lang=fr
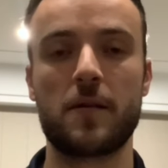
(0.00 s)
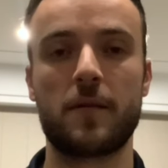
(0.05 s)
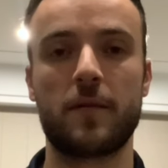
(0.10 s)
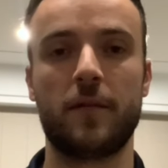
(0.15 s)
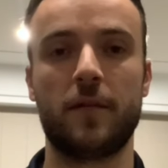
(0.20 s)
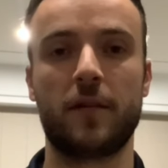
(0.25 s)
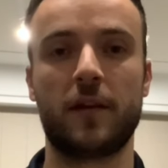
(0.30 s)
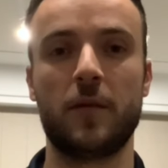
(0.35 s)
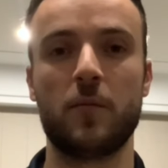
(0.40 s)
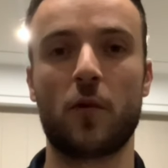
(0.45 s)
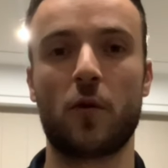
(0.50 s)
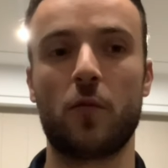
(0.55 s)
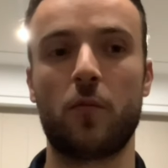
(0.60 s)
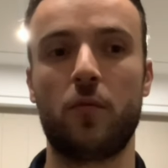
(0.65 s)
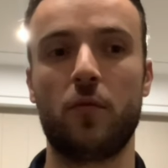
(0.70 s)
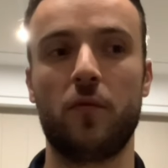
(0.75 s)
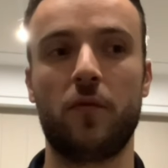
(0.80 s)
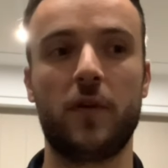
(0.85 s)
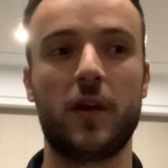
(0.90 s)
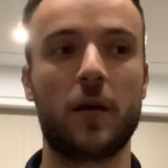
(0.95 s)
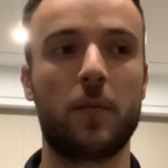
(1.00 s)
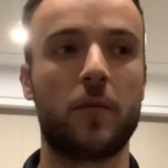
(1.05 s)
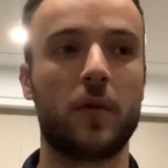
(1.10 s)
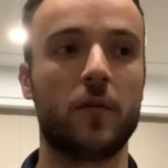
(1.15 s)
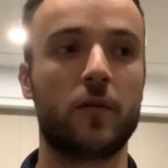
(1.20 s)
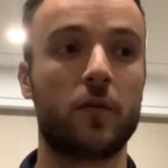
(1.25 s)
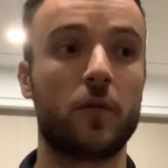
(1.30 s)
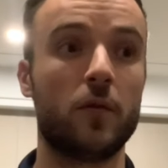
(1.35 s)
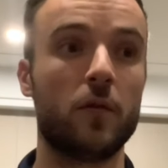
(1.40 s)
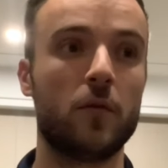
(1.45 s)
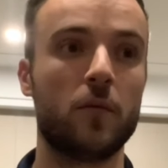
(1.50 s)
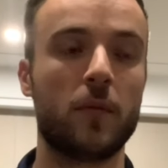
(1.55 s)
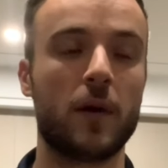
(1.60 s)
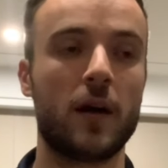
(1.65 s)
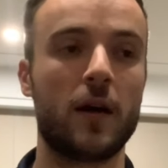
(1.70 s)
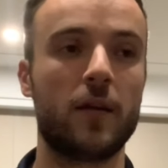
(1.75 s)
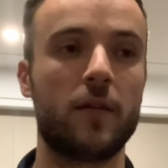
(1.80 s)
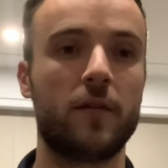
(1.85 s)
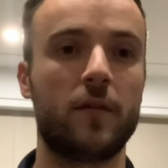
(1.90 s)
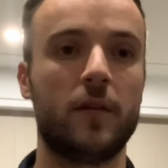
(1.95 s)
C'est ce qui me rend le plus fier parce que
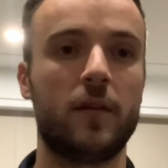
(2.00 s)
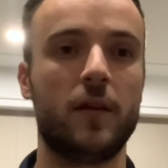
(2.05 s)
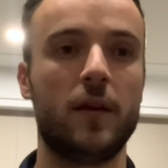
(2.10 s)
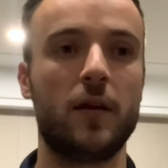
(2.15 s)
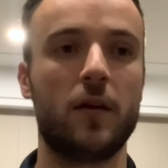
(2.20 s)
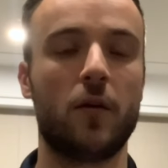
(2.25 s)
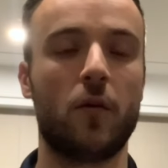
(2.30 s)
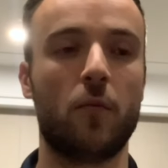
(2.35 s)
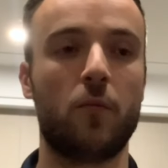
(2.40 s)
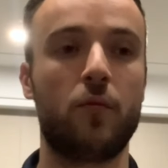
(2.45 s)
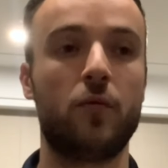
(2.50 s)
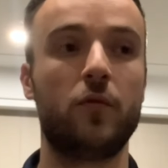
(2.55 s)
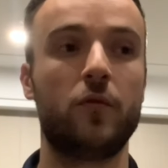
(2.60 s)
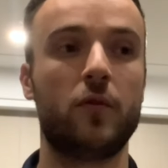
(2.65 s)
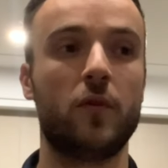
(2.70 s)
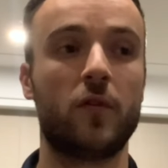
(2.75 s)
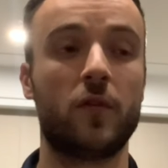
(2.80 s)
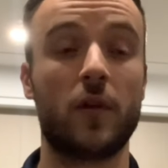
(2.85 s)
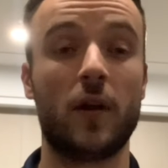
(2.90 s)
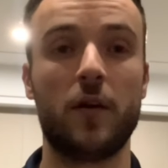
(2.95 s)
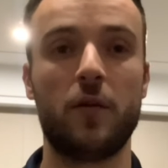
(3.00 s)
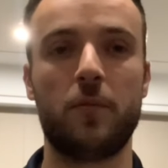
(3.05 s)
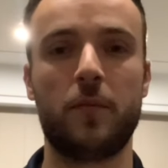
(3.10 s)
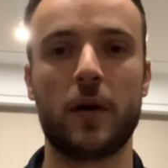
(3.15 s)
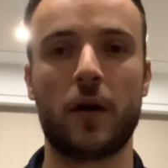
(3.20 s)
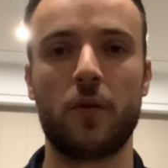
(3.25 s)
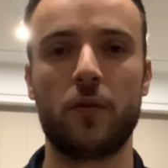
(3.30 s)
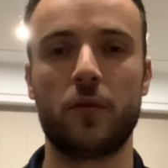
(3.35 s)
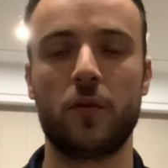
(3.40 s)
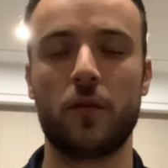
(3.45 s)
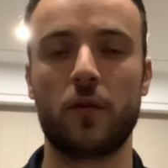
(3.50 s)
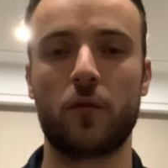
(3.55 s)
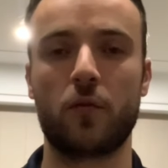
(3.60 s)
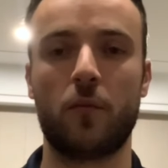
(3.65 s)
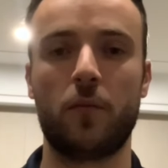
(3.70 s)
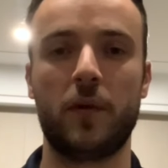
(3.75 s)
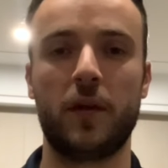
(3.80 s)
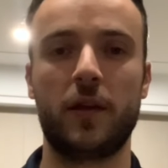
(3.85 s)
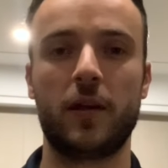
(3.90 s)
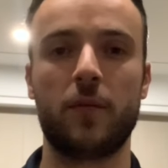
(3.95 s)
bah, c'était en plus de cela une période
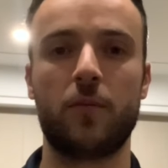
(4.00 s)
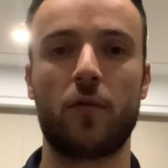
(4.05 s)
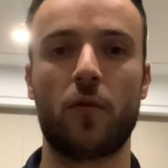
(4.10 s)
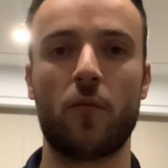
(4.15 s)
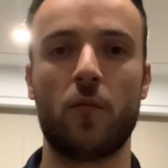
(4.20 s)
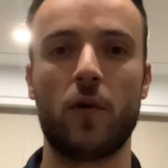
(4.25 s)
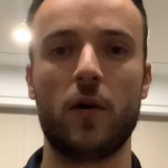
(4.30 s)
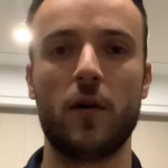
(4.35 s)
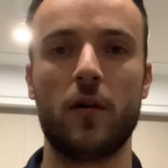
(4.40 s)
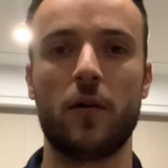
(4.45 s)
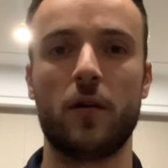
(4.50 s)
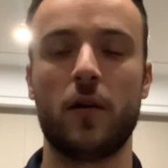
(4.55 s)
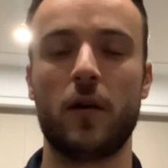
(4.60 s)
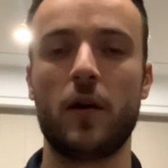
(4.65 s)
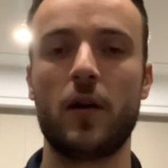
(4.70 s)
compliquée pour moi euh,